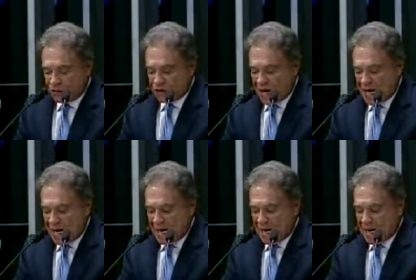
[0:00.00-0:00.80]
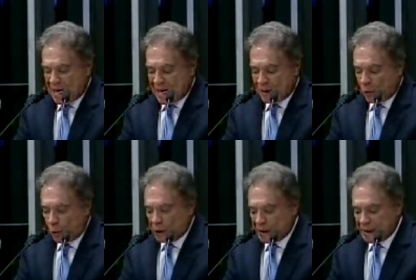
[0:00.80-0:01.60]
já
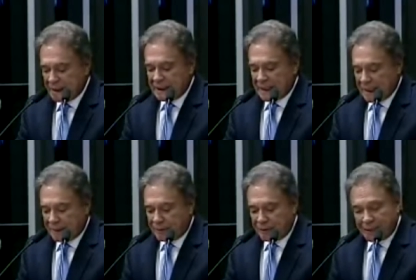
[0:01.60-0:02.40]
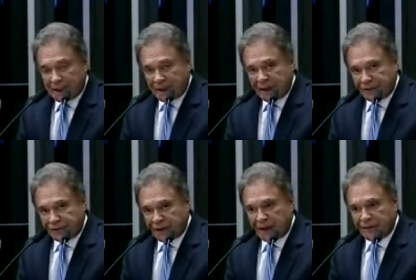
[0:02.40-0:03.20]
acolhida em primeira
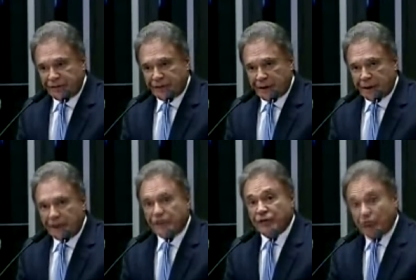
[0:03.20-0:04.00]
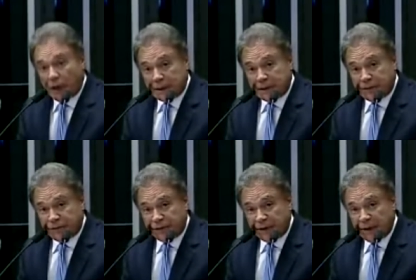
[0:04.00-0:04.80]
instância,
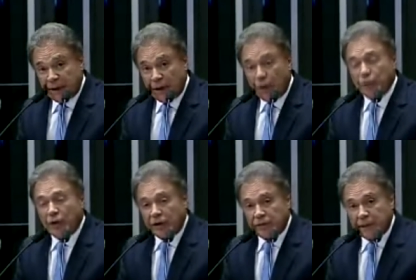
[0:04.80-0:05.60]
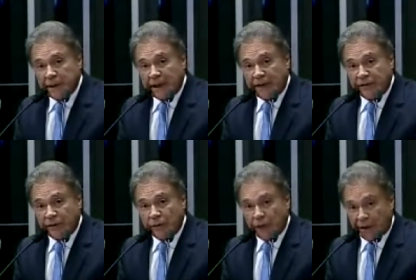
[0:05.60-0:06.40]
esgota-se o nosso mandato de
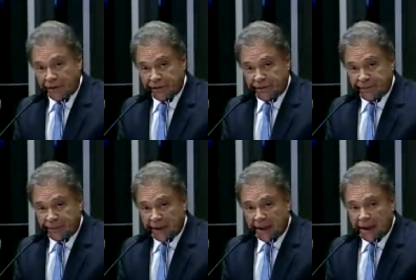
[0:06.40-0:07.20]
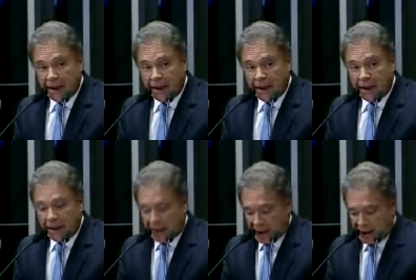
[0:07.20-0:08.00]
segurança.
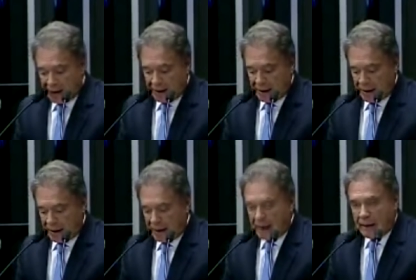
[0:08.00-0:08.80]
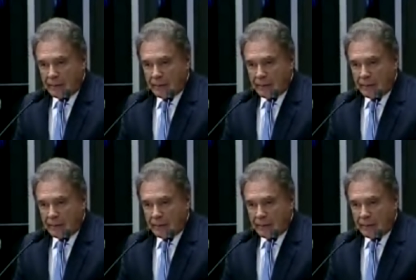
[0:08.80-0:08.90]
E ele